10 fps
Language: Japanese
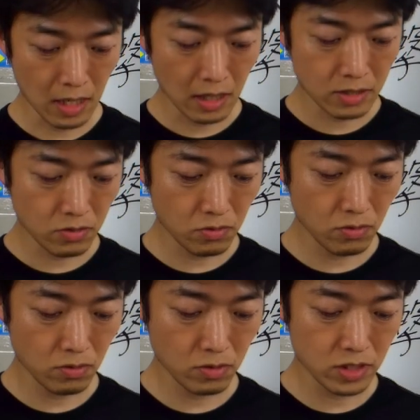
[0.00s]
そ
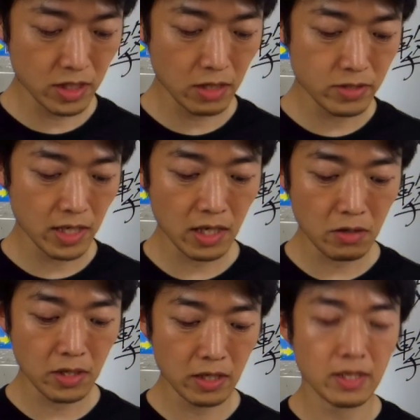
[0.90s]
の実際の選挙
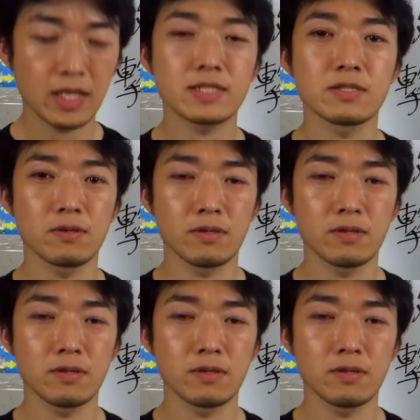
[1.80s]
でです